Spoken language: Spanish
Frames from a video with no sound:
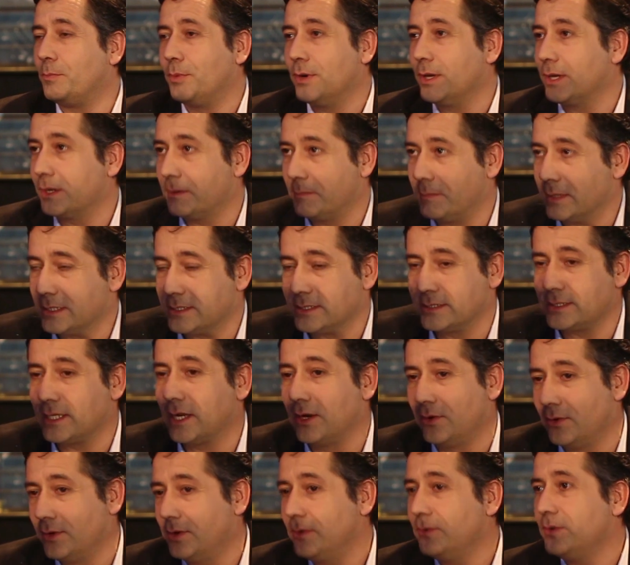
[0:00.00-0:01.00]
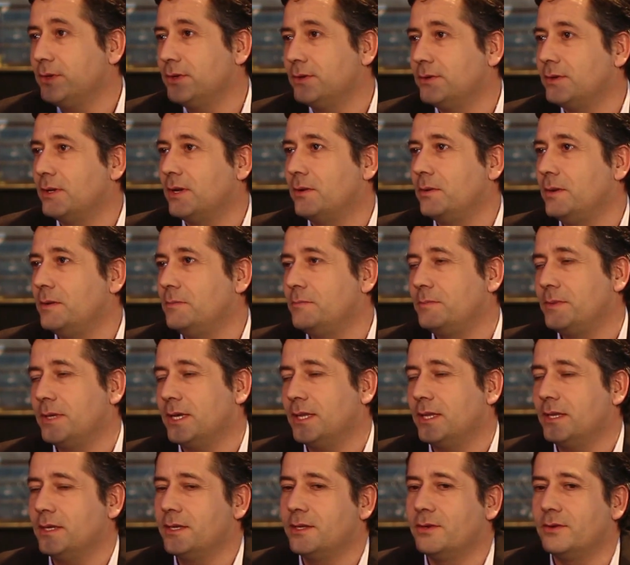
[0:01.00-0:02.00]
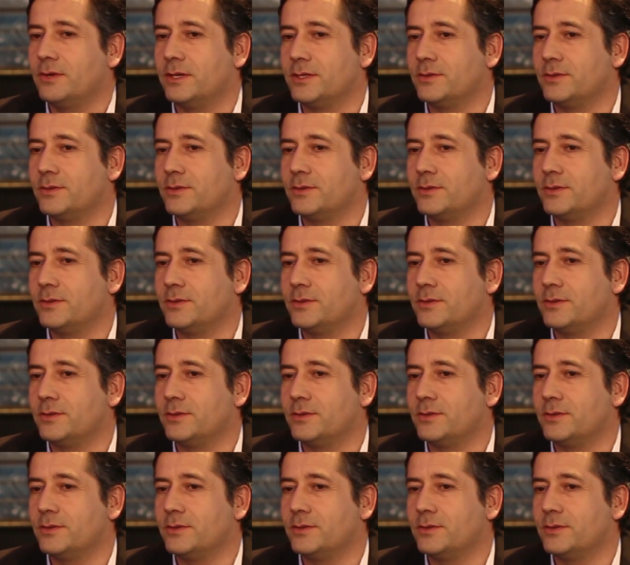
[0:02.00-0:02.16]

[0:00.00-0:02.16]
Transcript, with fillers: puede representar a los neuquinos en la Olimpiada y creo